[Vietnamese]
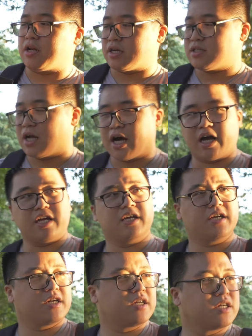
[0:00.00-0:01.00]
hình này rất là hay,
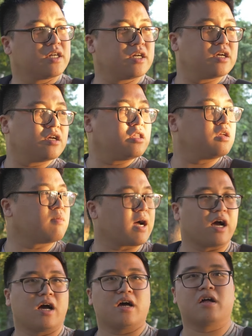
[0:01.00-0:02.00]
nhưng
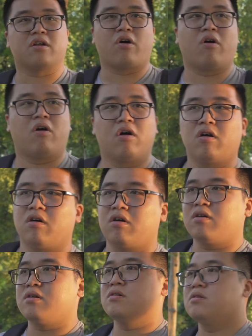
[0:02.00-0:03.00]
mà
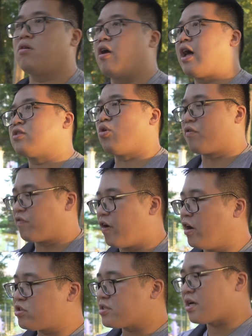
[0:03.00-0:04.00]
nó gọi là tuyệt
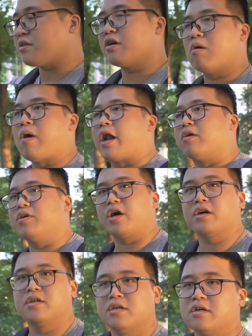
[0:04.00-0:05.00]
vời xuất sắc thì không hẳn đâu nhá.
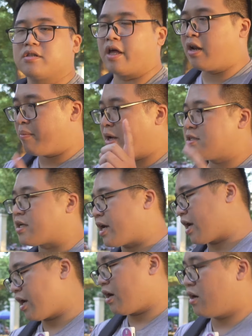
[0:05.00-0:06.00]
Tí nữa mình
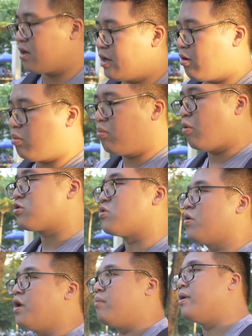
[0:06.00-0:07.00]
sẽ nêu một
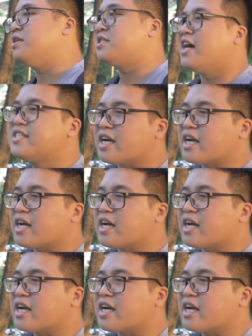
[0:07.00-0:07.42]
số điểm mình chê